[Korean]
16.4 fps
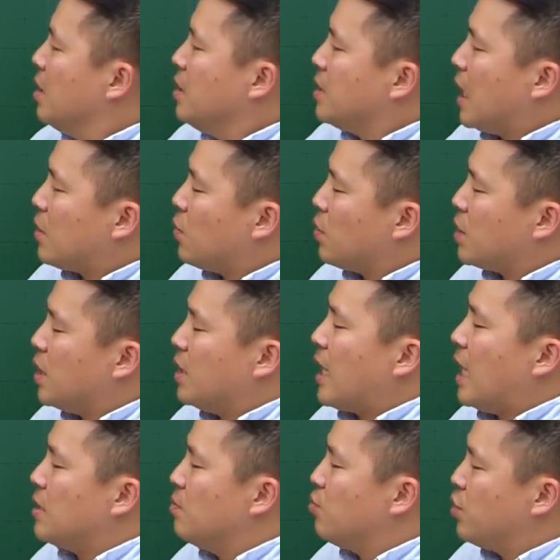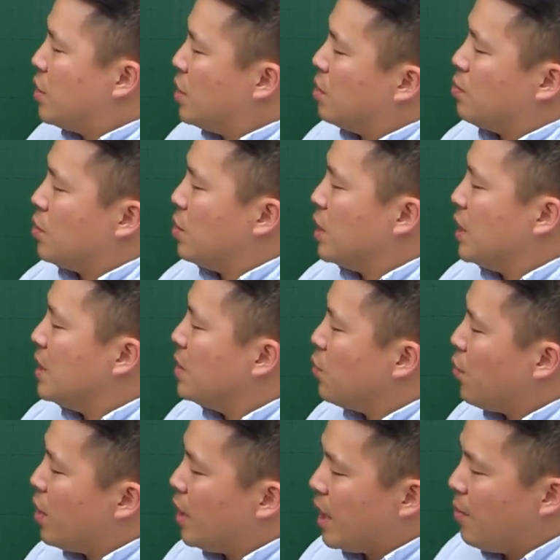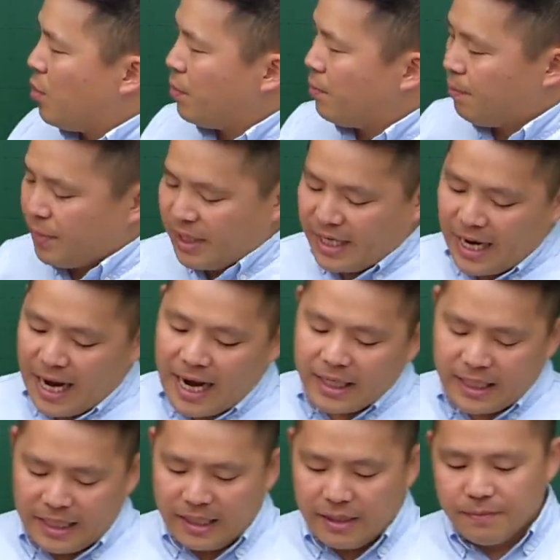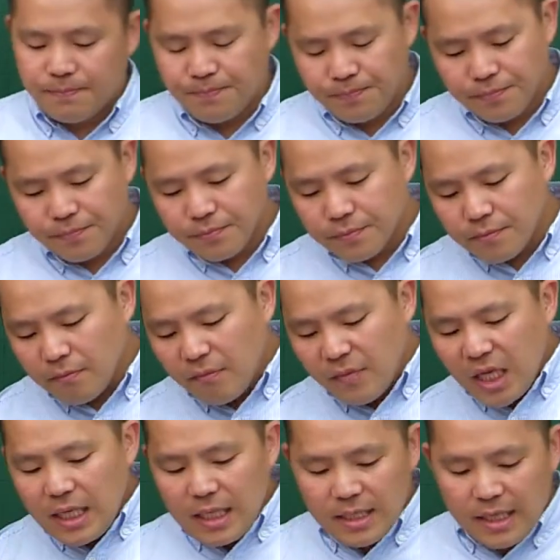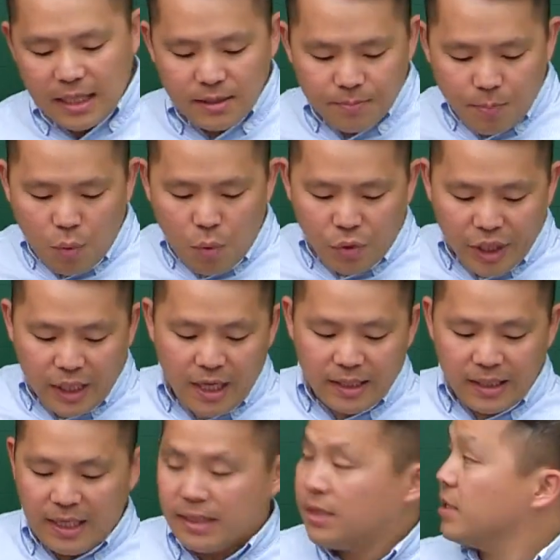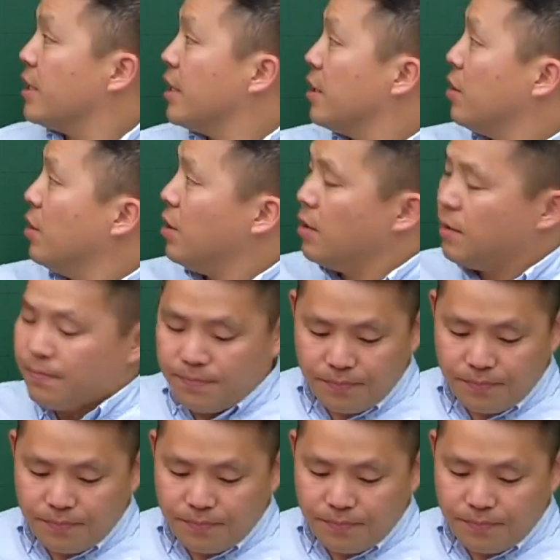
자동차나 다른 물체로부터 신속하게 몸 피하기 라는 보기가 나왔는데요.